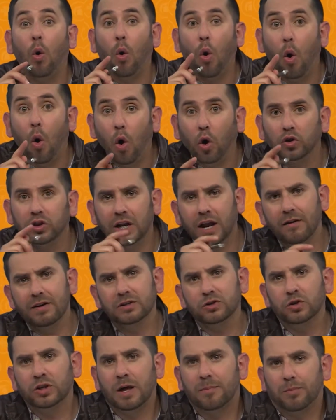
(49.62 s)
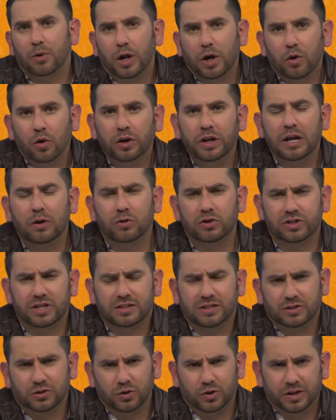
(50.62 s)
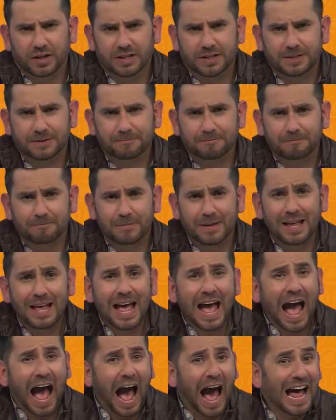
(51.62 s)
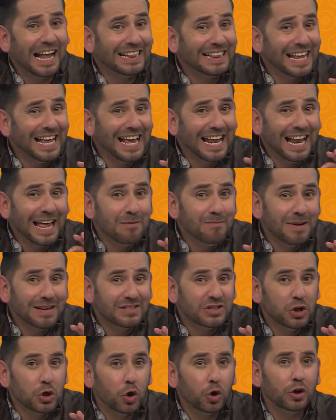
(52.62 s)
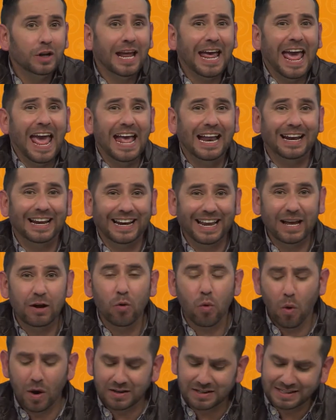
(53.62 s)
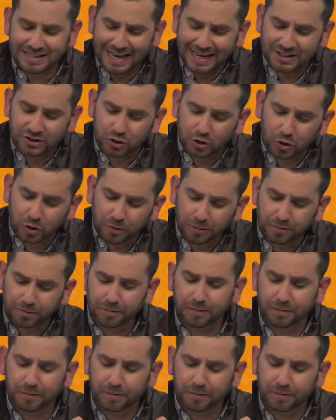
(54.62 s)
Otra vez don Napoleón en nuestras historias. Ante la invasión, el rey Juan VI,